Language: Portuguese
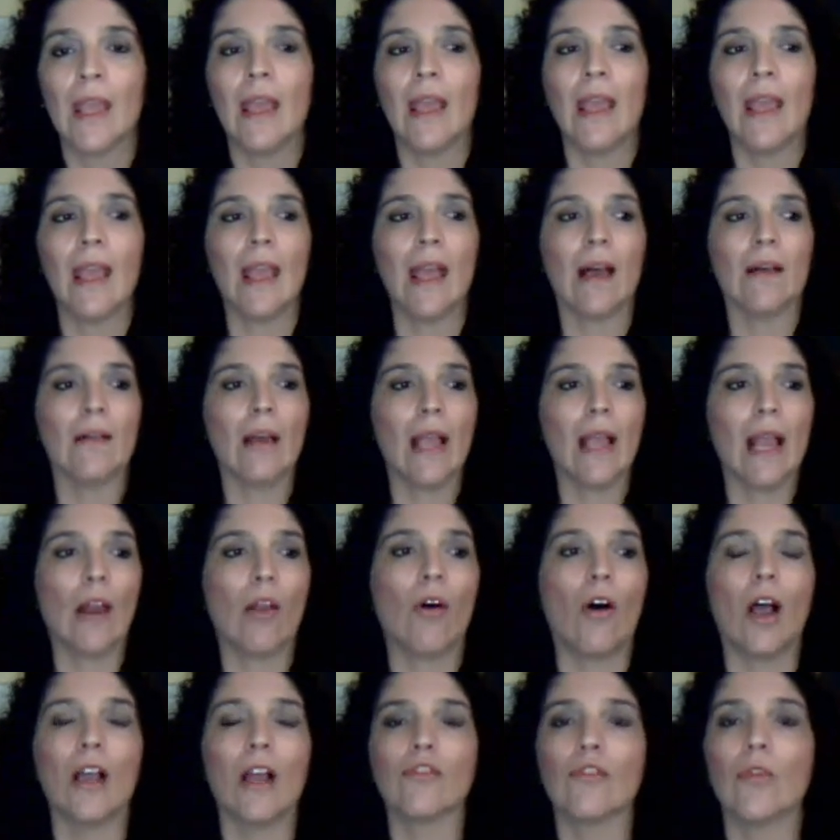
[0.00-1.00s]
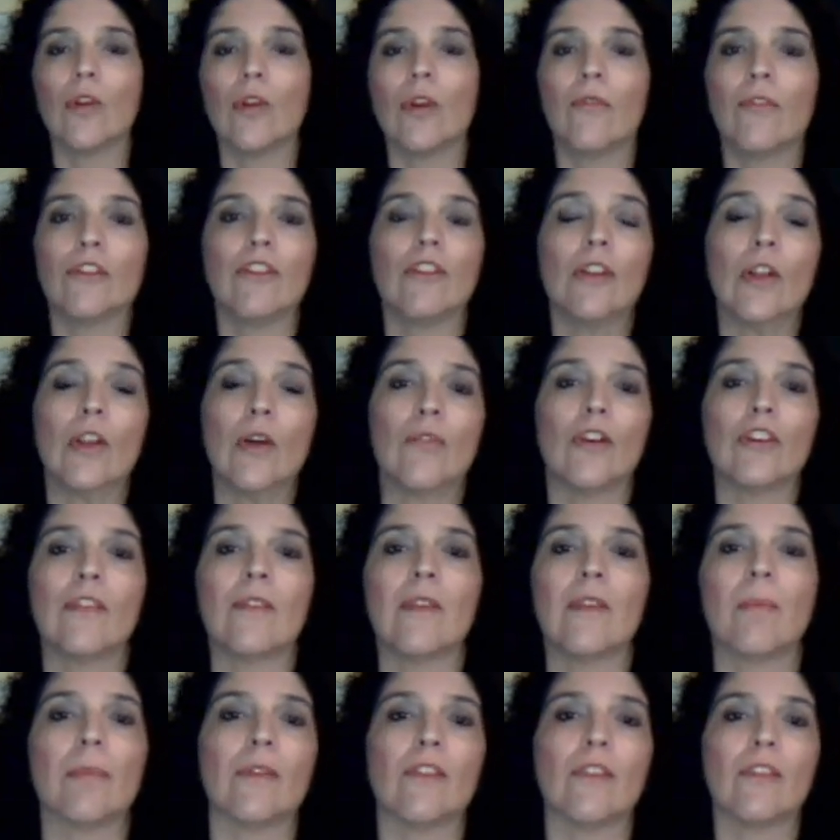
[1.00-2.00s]
É, é, lógico, não vou, não vou
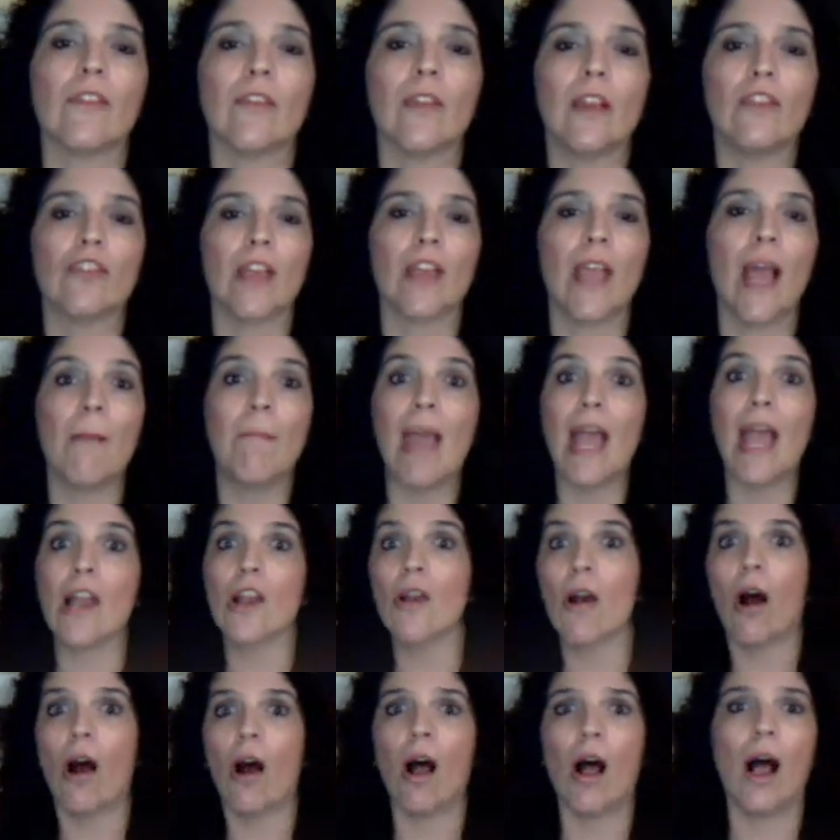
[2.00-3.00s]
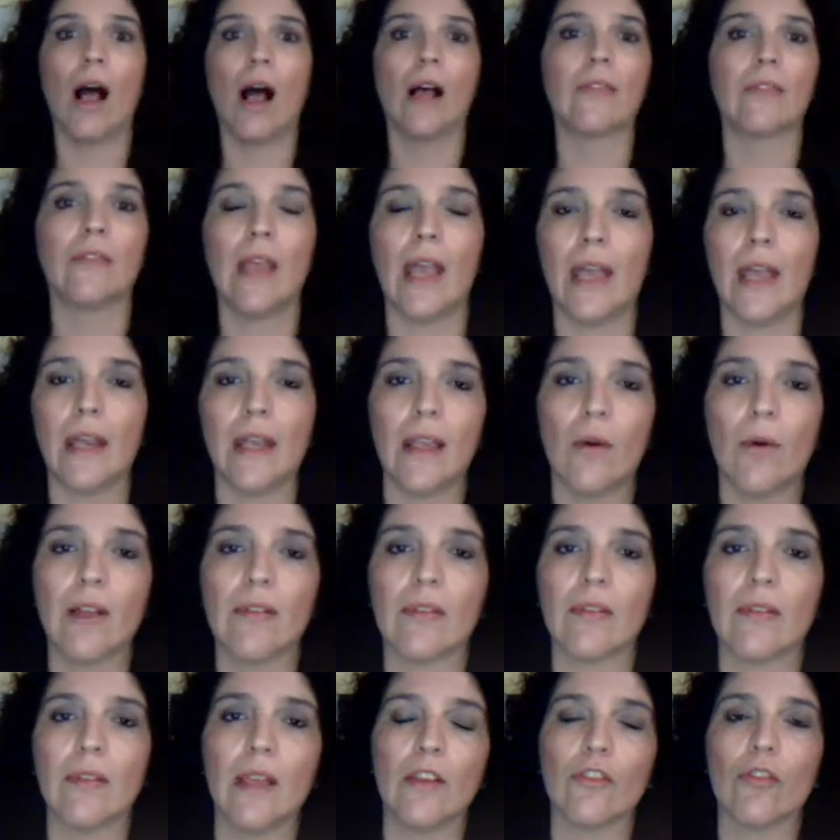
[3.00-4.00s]
dizer para vocês que é a melhor série que eu
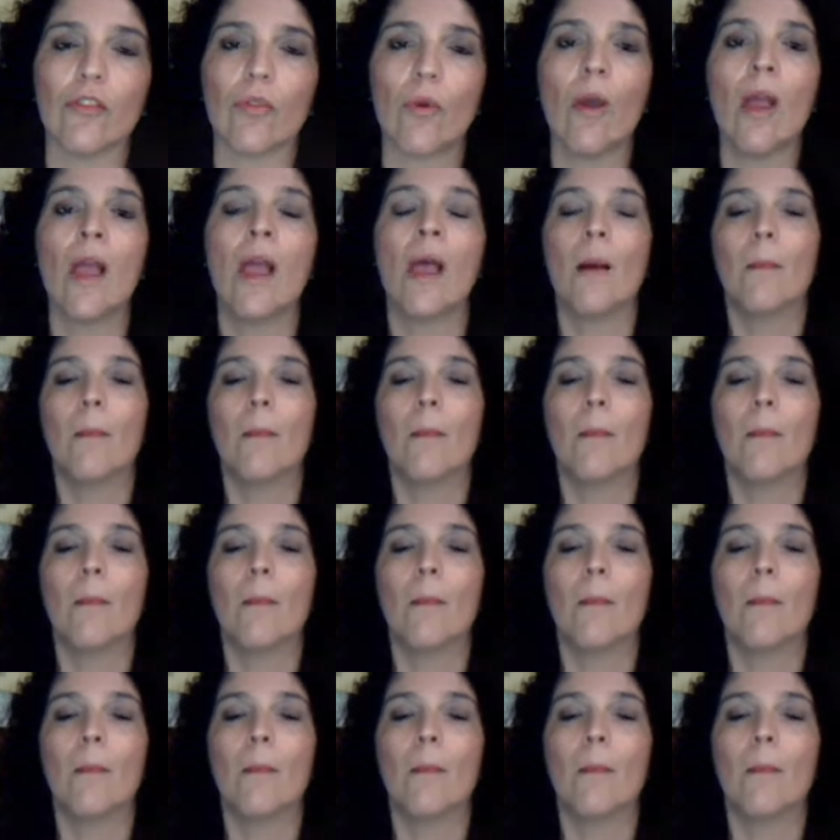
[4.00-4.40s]
assisto,